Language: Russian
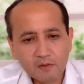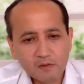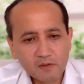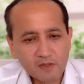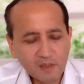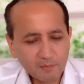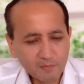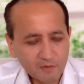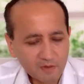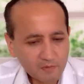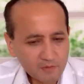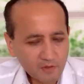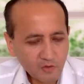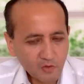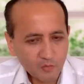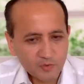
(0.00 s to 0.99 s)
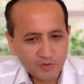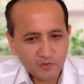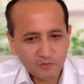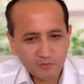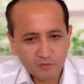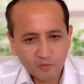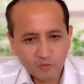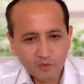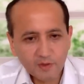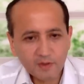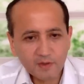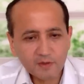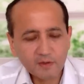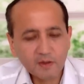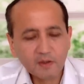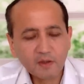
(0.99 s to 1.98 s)
западным сообществом и
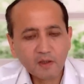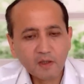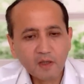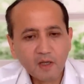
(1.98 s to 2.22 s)
Украиной.